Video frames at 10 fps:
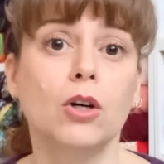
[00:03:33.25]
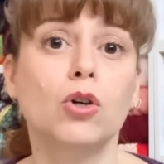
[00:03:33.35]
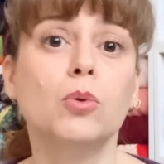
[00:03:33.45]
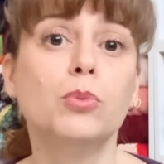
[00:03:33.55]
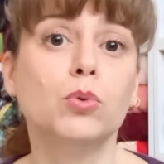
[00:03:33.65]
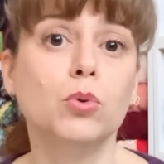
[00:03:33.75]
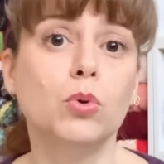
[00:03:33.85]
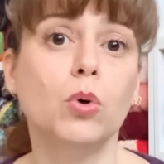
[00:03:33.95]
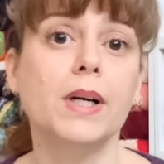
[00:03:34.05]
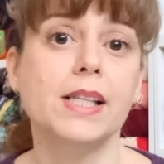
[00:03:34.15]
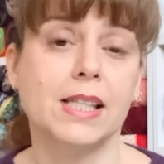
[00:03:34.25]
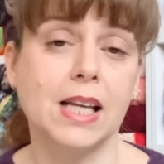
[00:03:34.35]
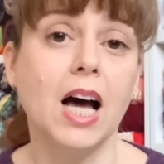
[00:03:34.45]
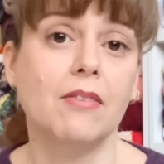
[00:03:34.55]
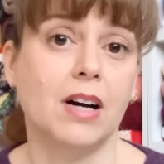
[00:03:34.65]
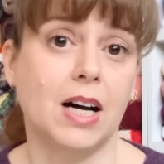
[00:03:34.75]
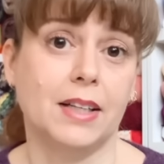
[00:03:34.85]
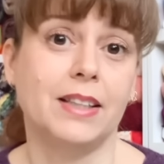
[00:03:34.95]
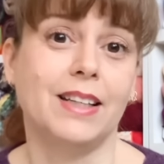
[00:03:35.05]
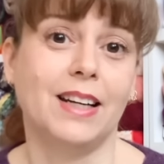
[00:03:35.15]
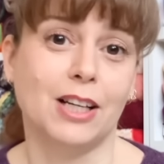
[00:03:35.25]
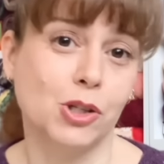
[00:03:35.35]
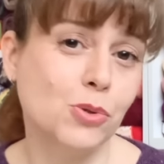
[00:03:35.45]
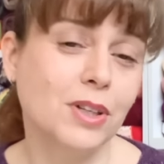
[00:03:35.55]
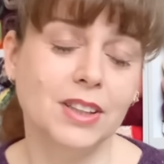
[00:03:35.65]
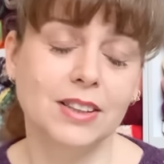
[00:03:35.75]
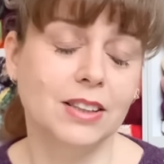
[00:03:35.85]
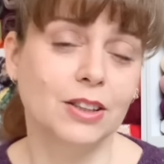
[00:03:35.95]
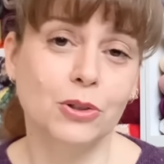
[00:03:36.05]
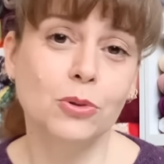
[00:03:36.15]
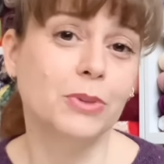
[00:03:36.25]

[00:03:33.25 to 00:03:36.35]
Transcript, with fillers: comunque stava nella sua knitting room,